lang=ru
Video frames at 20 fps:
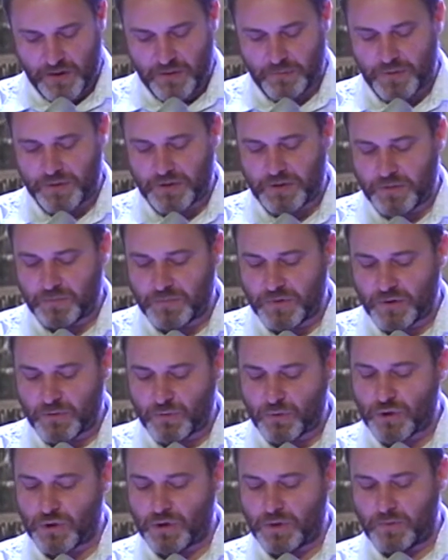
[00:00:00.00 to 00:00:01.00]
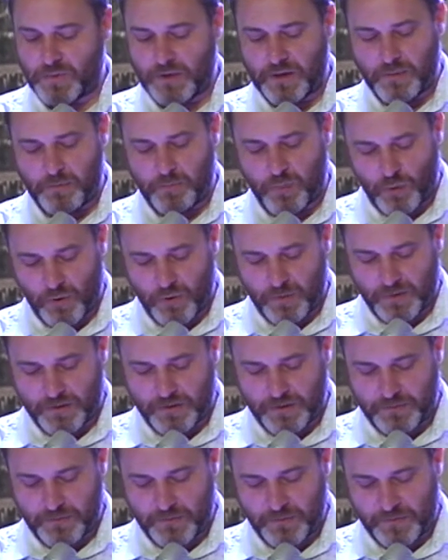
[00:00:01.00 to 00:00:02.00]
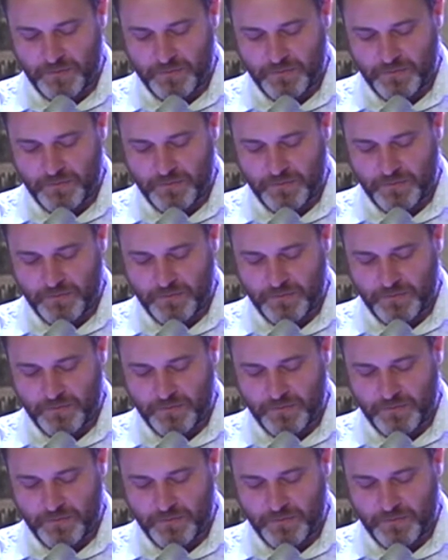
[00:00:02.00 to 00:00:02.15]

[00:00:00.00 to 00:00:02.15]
быть обнаруженным или пойманным,